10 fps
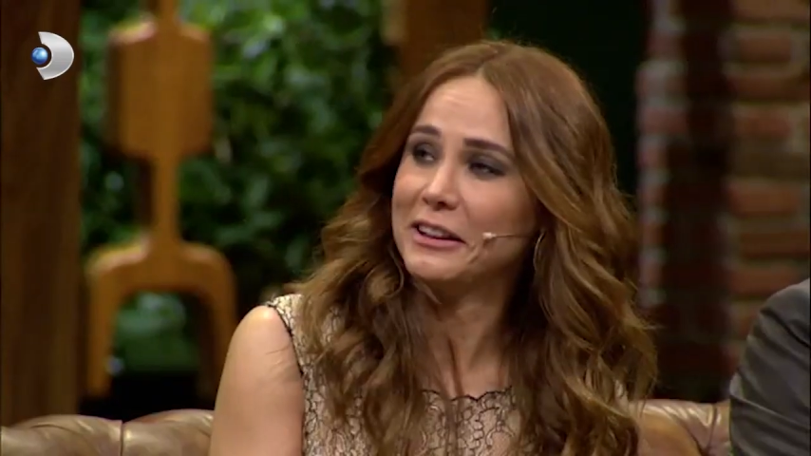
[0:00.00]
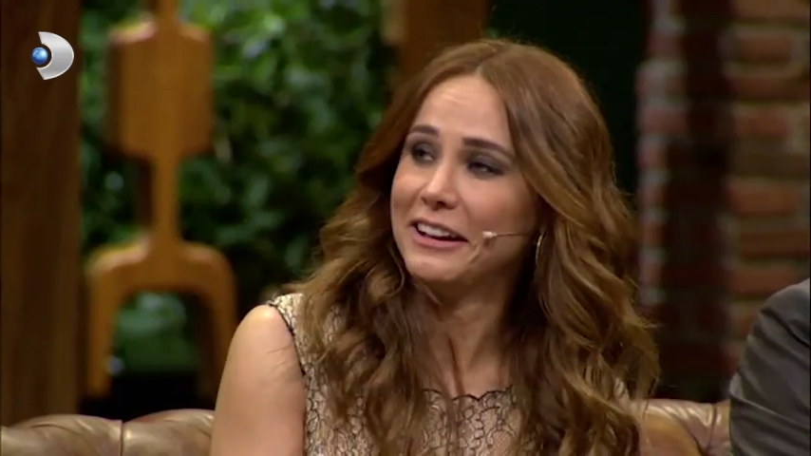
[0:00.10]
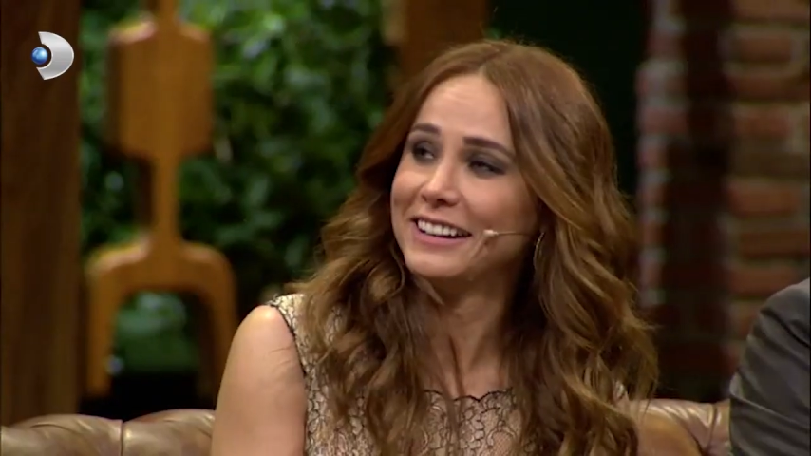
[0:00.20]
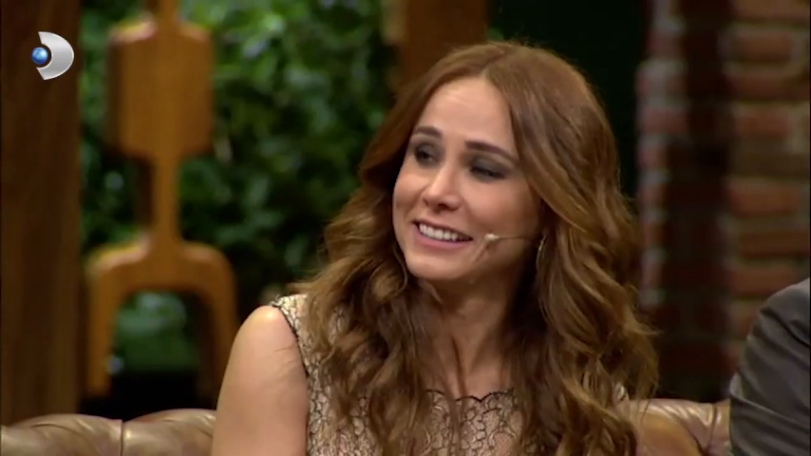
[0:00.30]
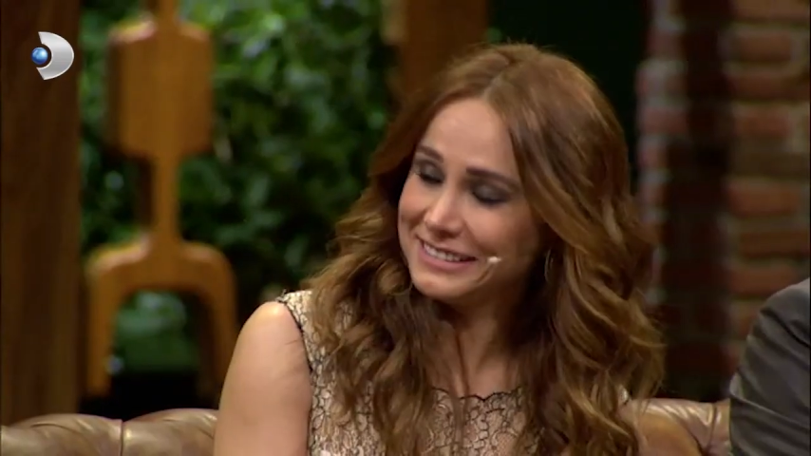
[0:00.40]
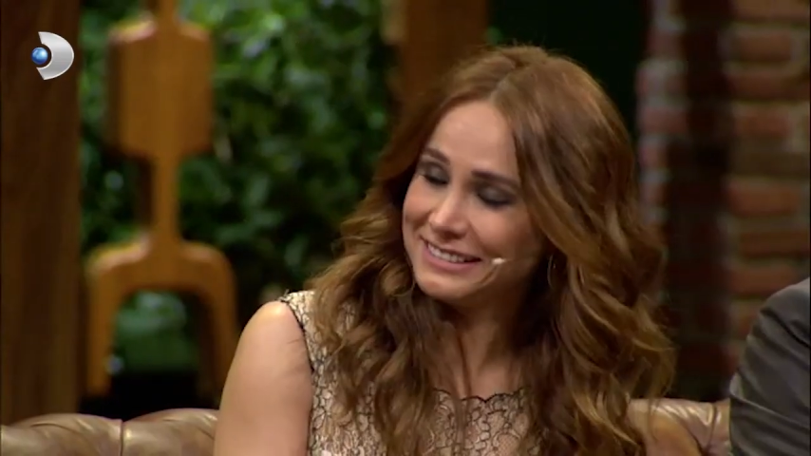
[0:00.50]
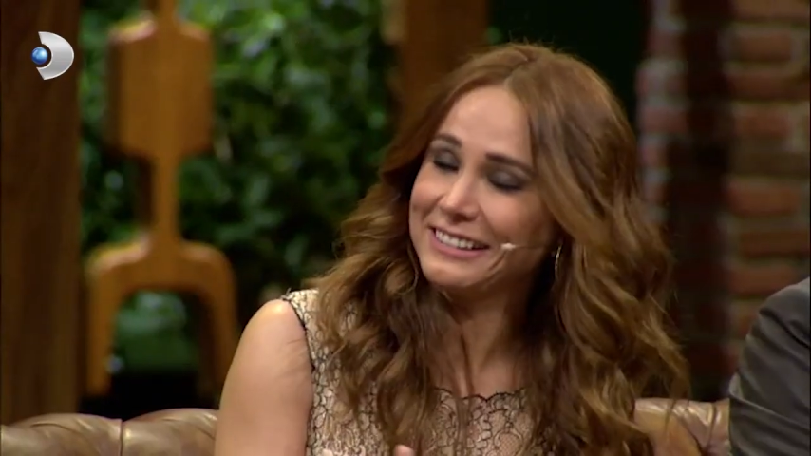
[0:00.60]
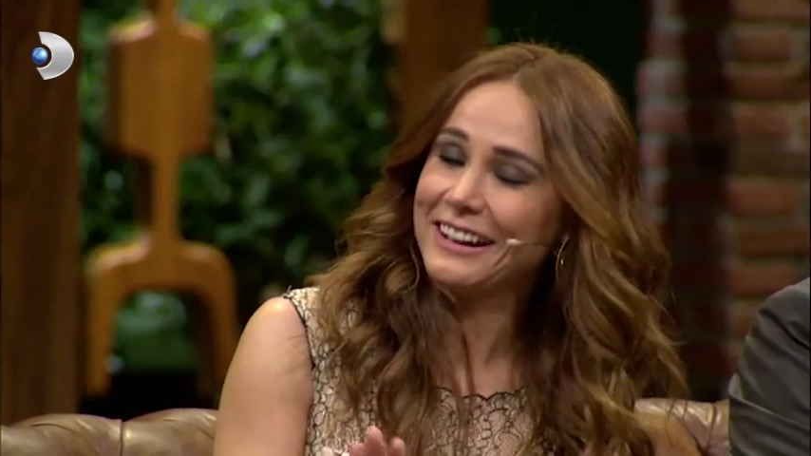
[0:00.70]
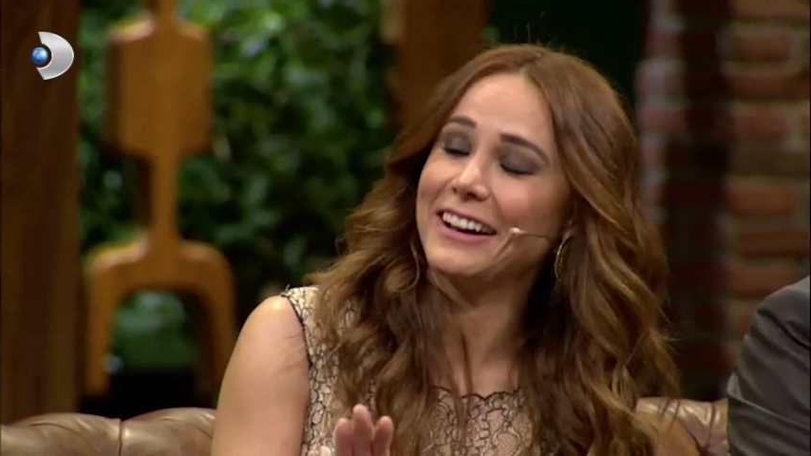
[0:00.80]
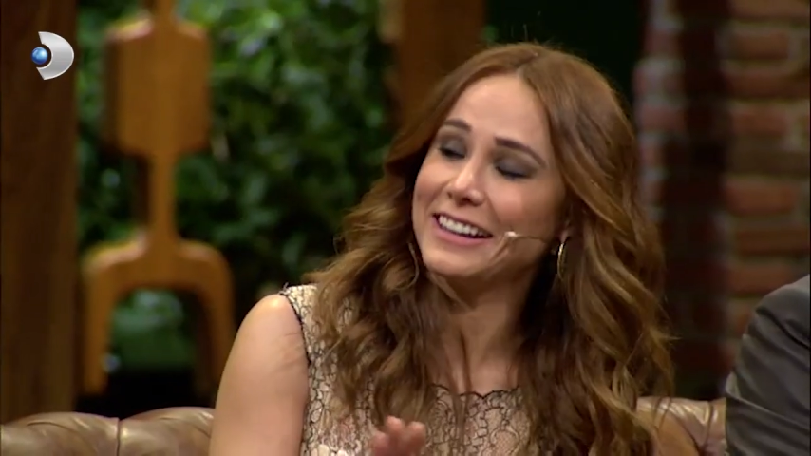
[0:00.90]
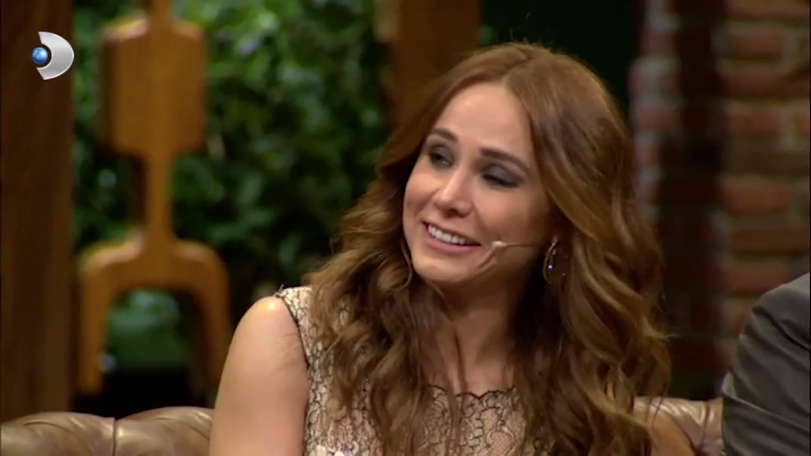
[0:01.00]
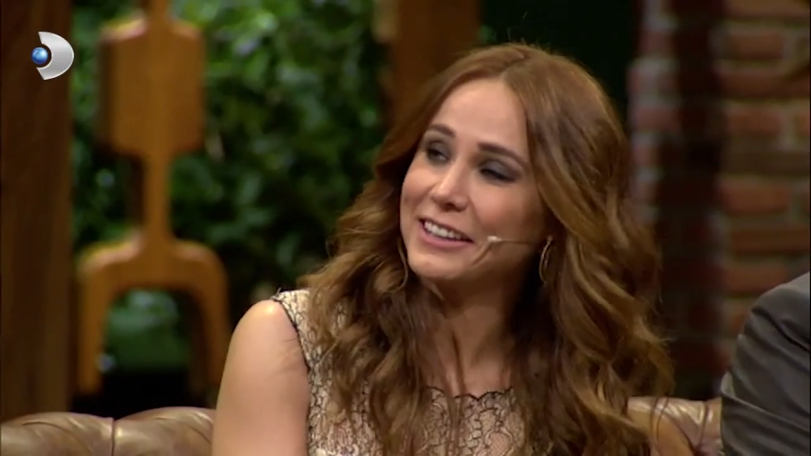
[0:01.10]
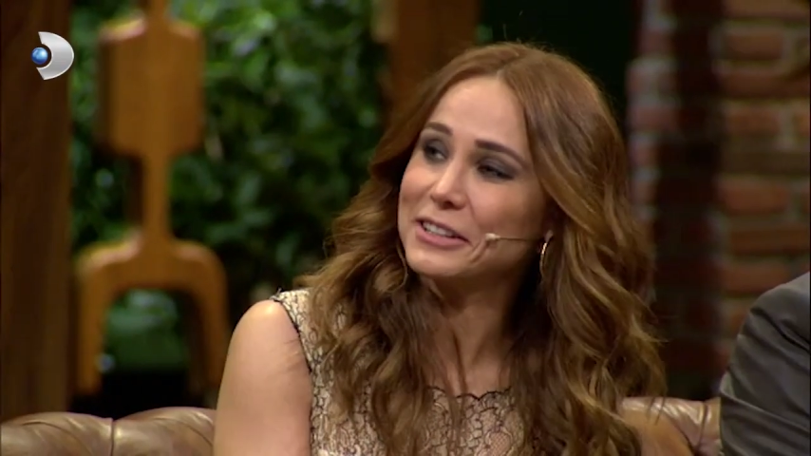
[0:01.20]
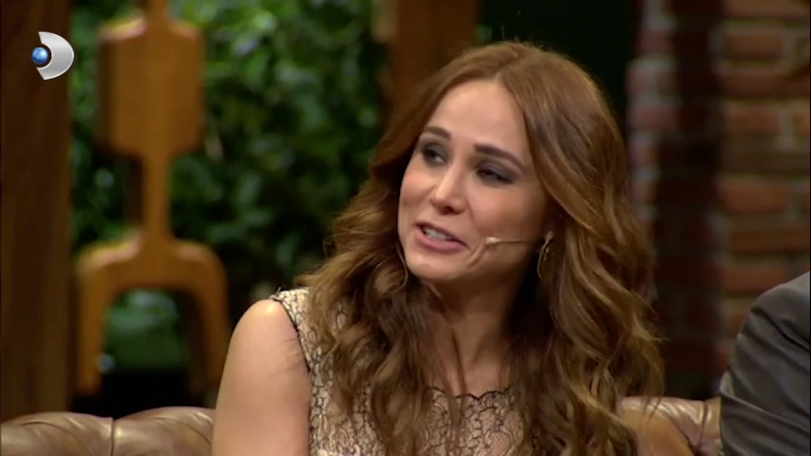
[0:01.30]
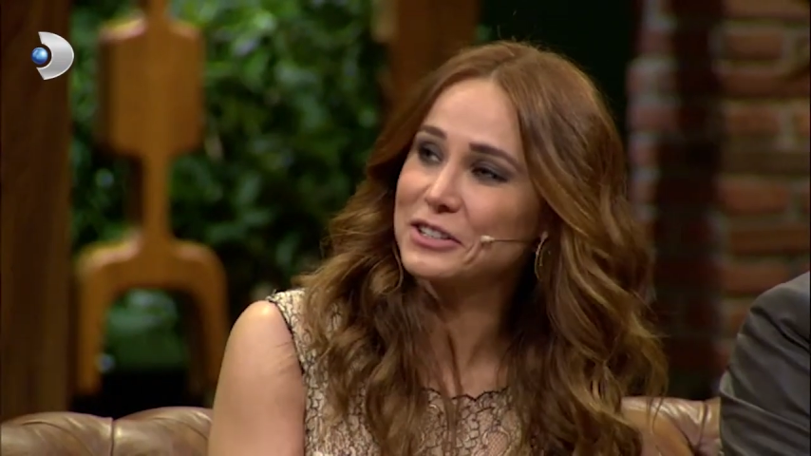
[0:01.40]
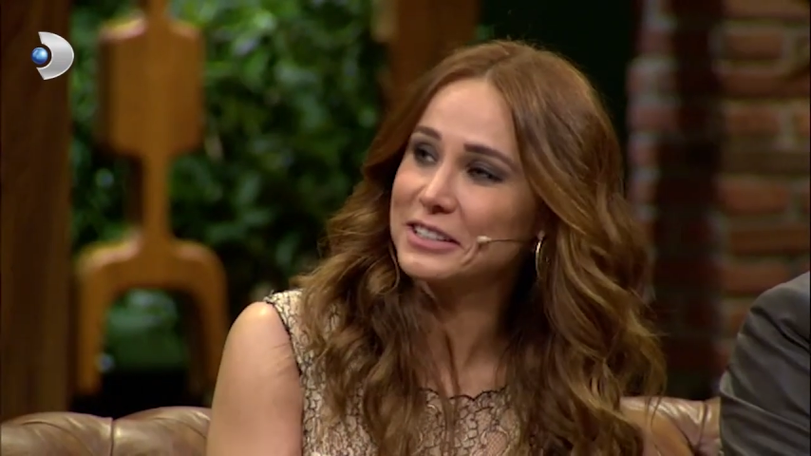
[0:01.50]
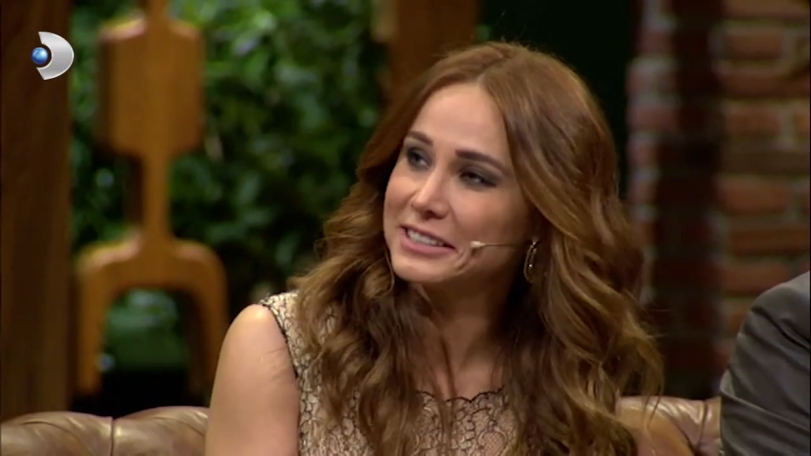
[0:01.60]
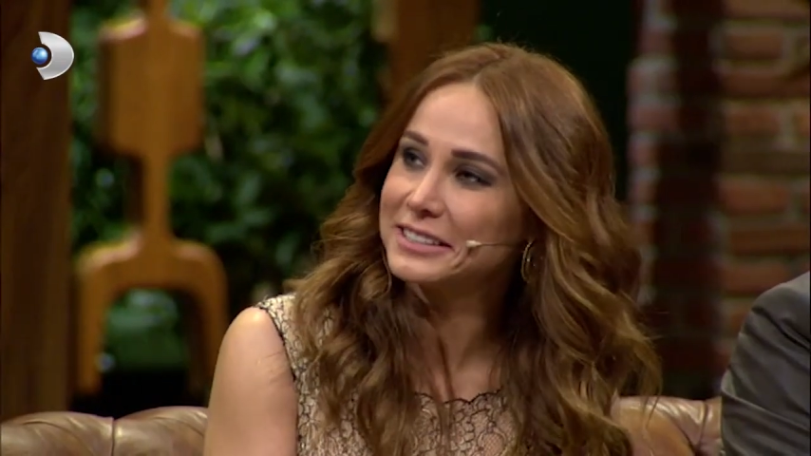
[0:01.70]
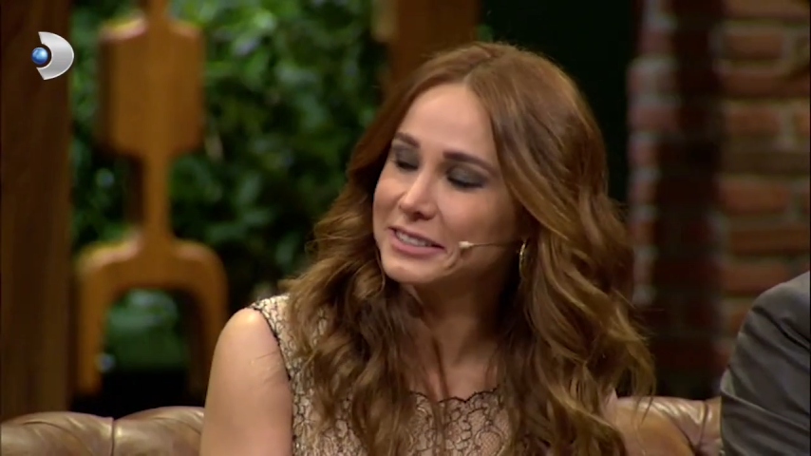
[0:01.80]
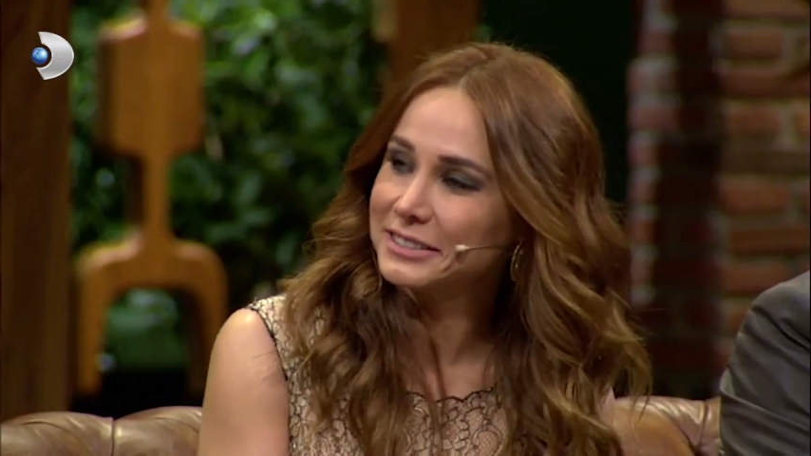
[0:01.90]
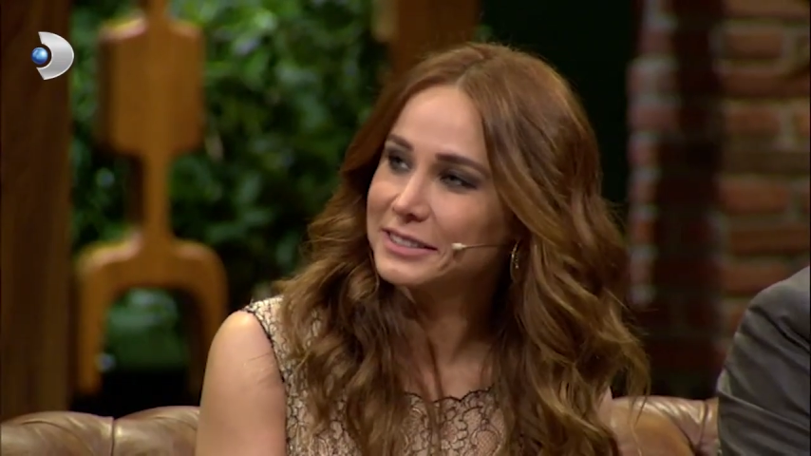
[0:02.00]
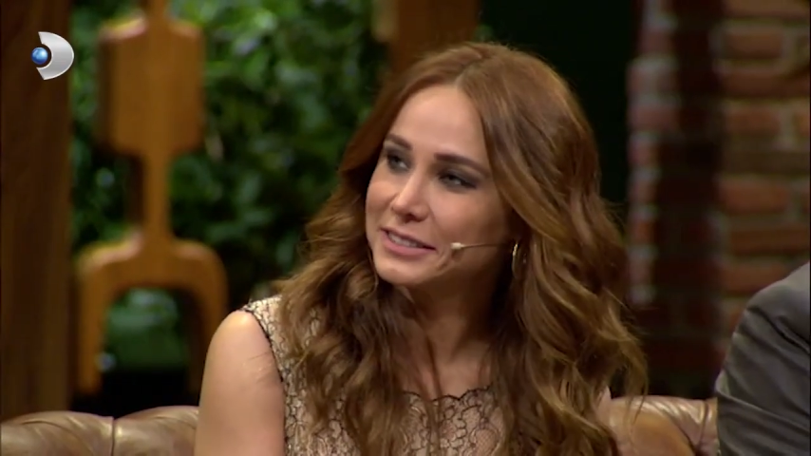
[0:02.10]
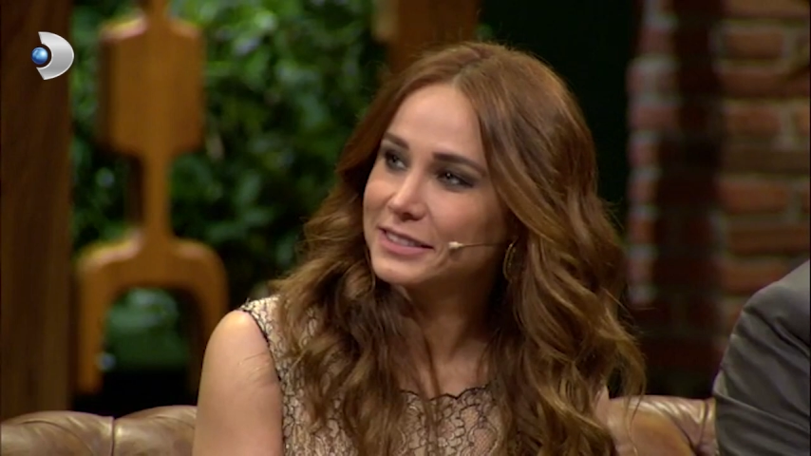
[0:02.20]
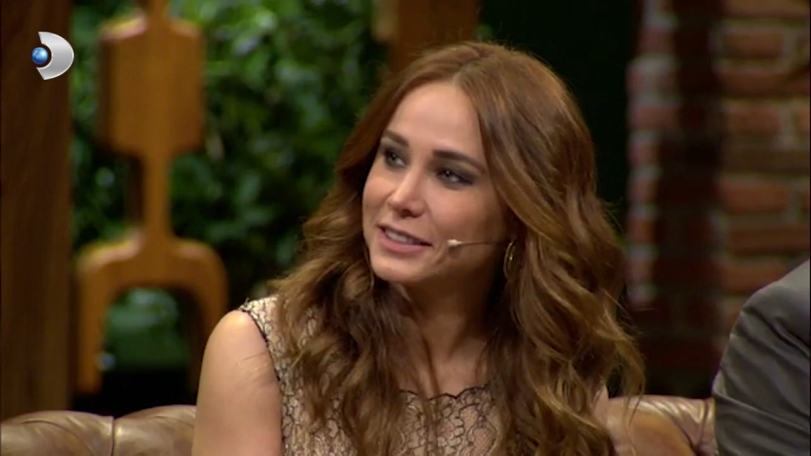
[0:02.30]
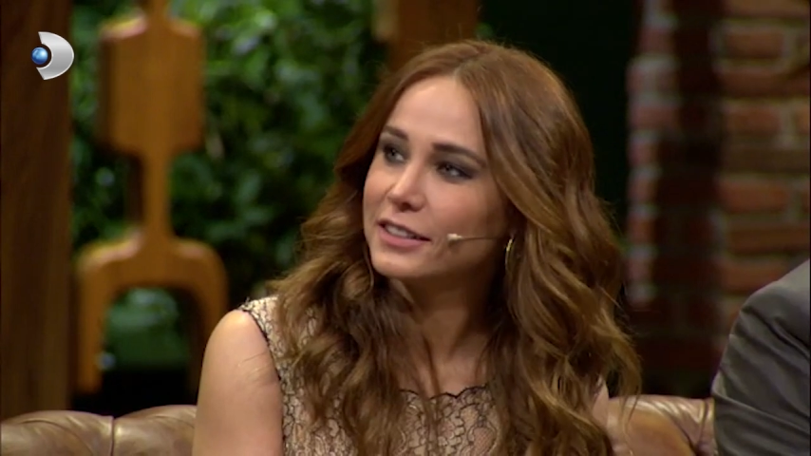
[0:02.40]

Ha, yani. karizmatik mi geliyor? evet şık. Aramalı mı?